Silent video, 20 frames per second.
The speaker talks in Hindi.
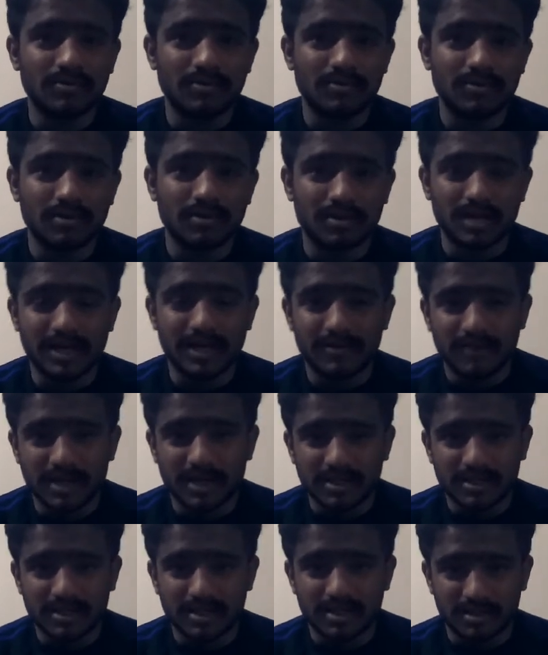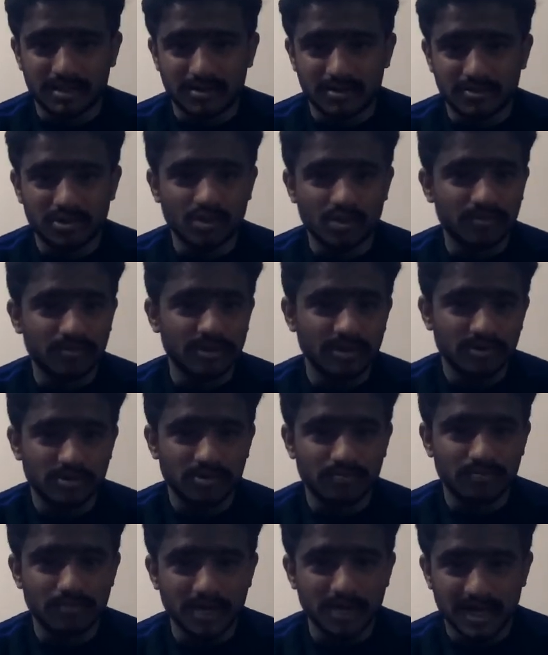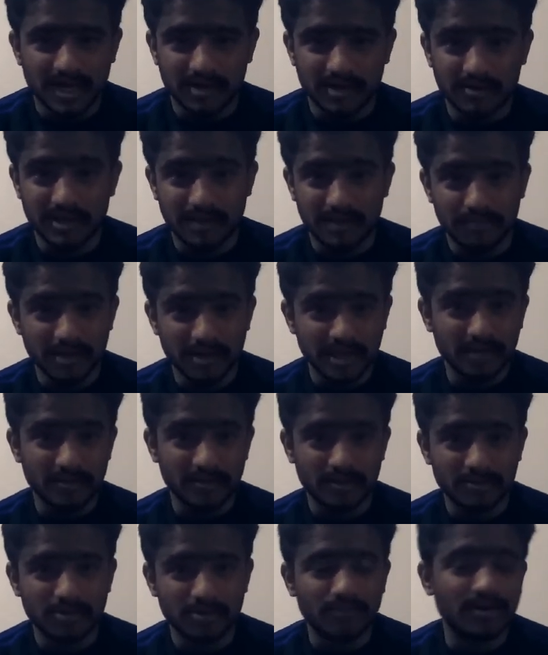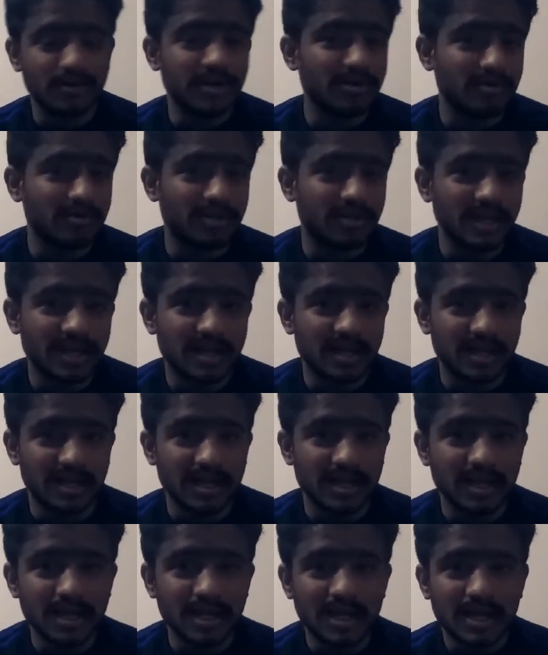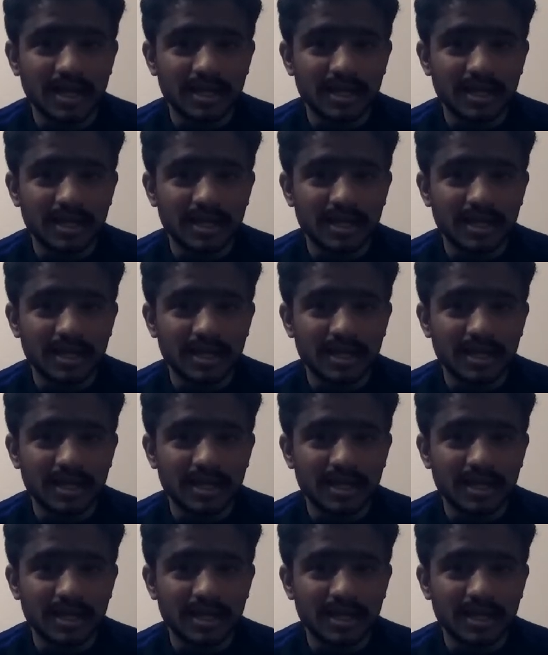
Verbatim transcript: और एडवाइस करता हूँ जो भी यूट्यूब पे आ रहा है या मेरी जो वीडियो देख रहा है